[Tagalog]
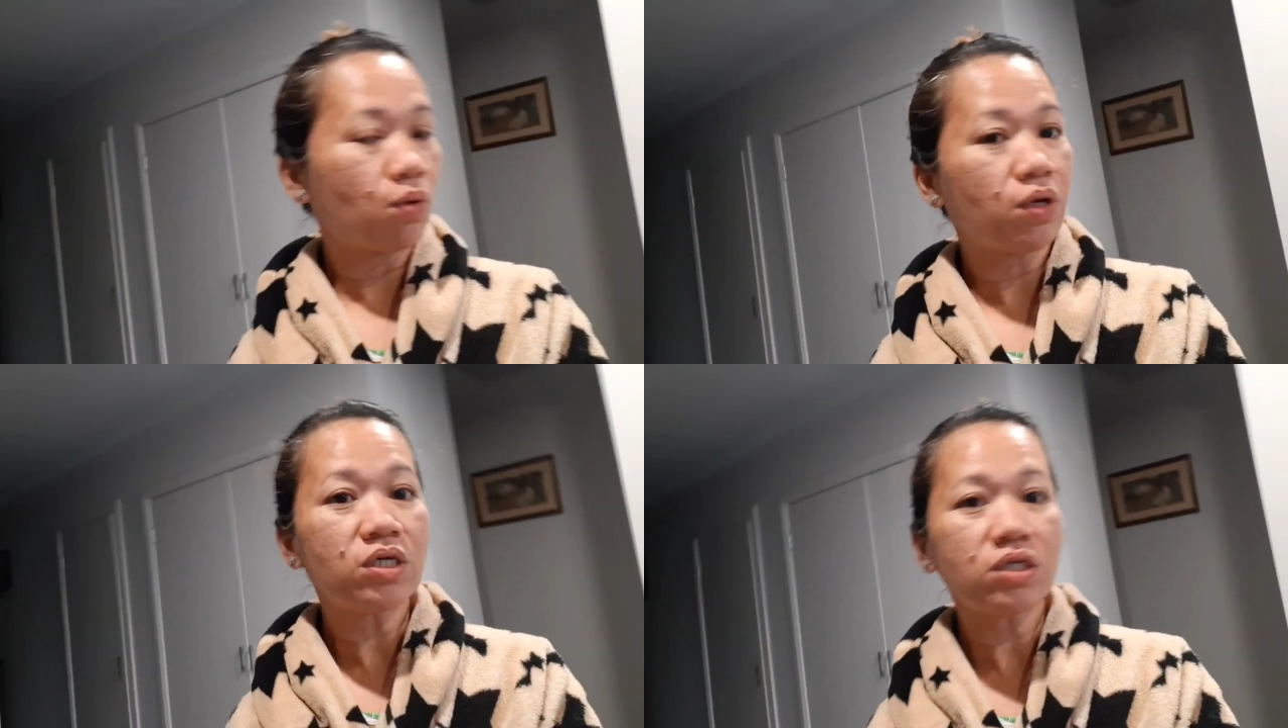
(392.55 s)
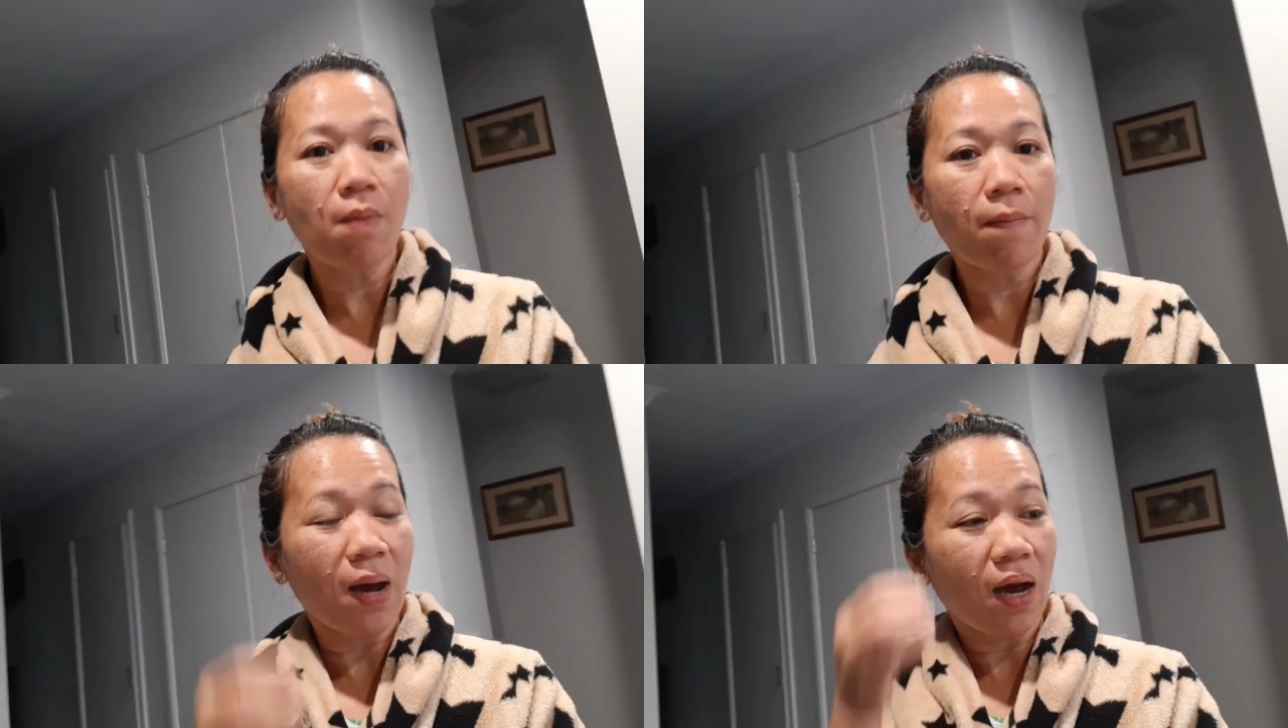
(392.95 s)
Hindi siya
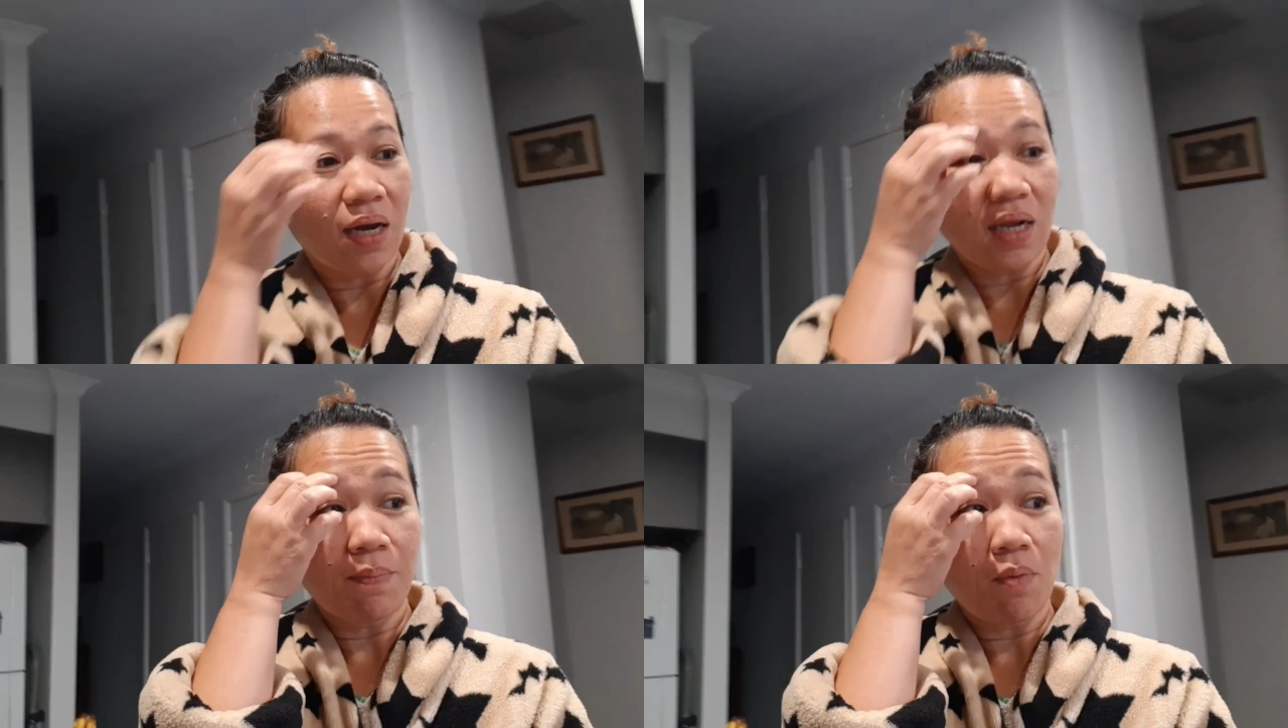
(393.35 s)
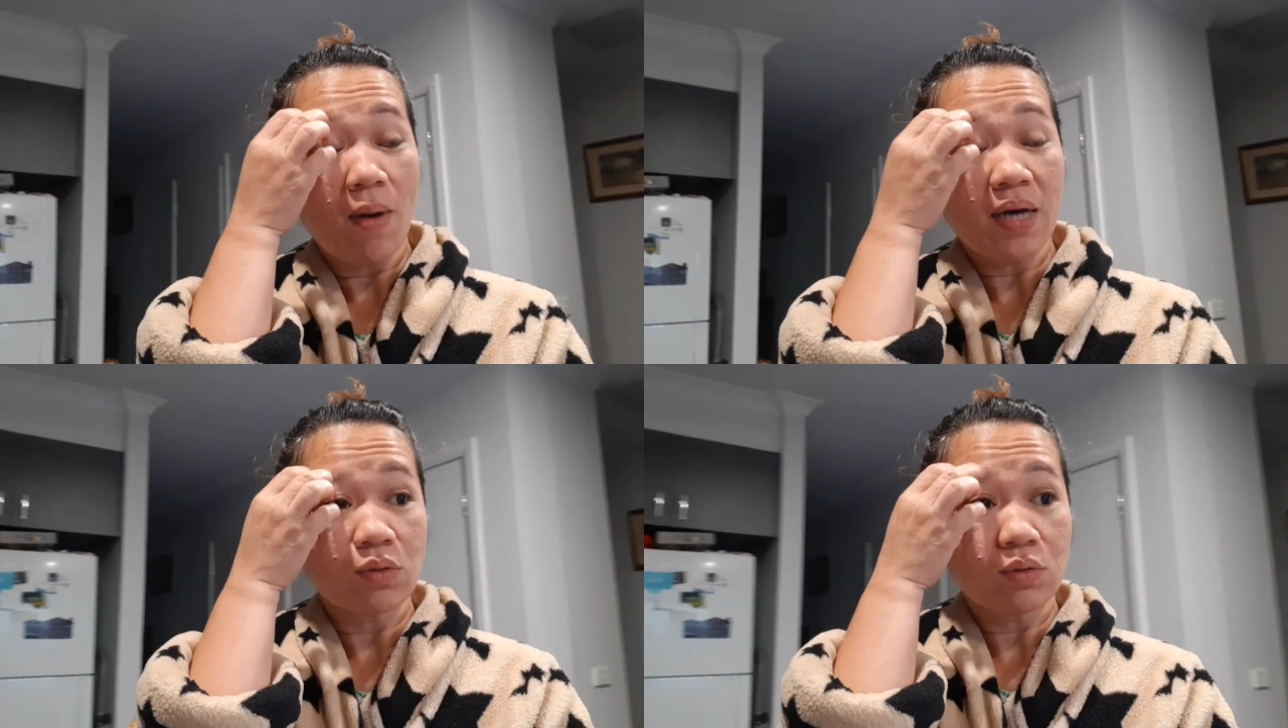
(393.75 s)
mapakali.
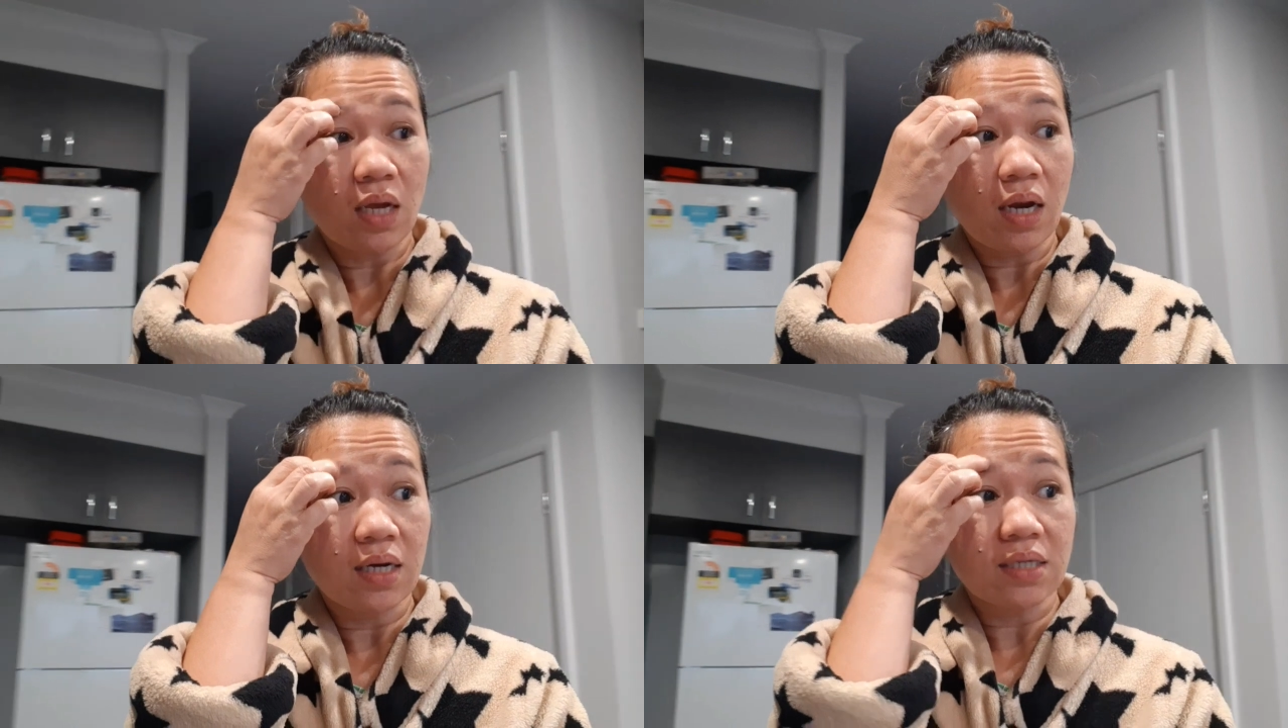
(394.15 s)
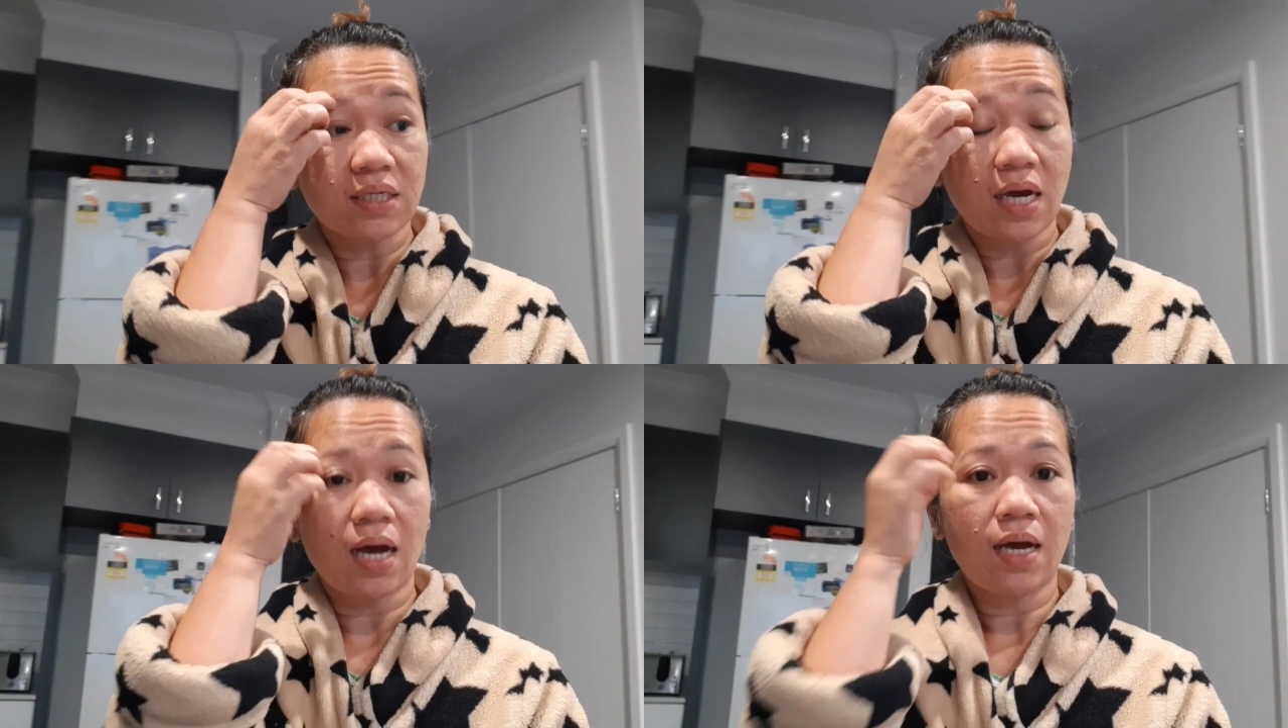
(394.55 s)
Pumasok talaga siya.